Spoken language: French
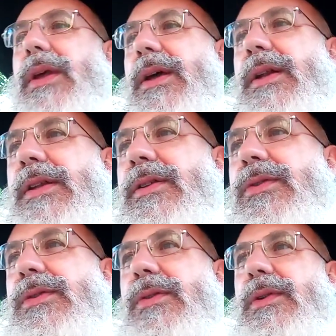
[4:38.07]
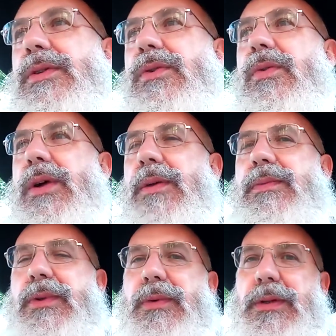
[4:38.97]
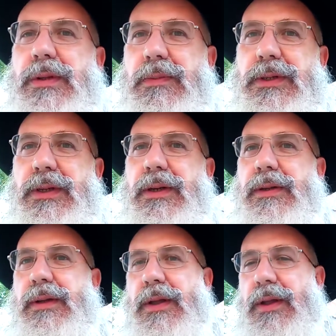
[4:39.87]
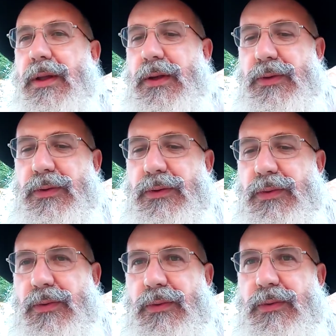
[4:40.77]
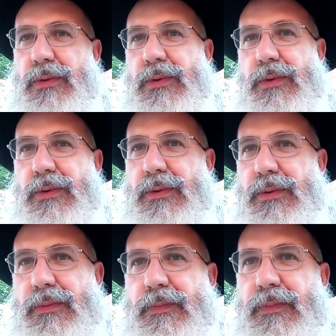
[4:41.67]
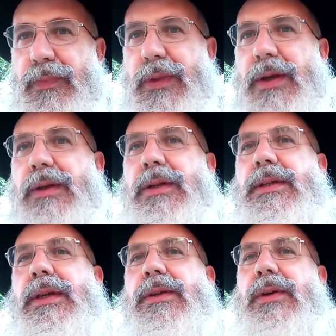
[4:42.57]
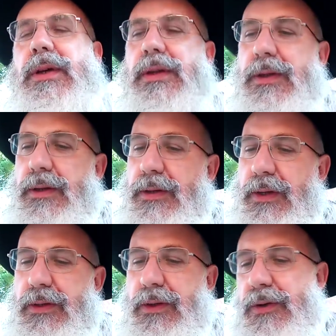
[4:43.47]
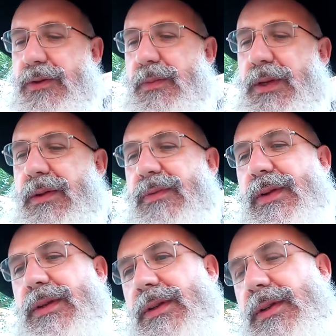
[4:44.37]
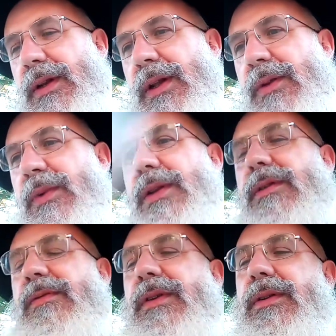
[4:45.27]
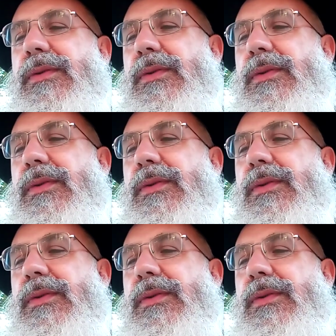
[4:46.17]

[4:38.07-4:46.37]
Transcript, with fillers: les anges sont des shluchim, sont des émissaires ce sont euh, des êtres qui, transmettent en fait les lumières divines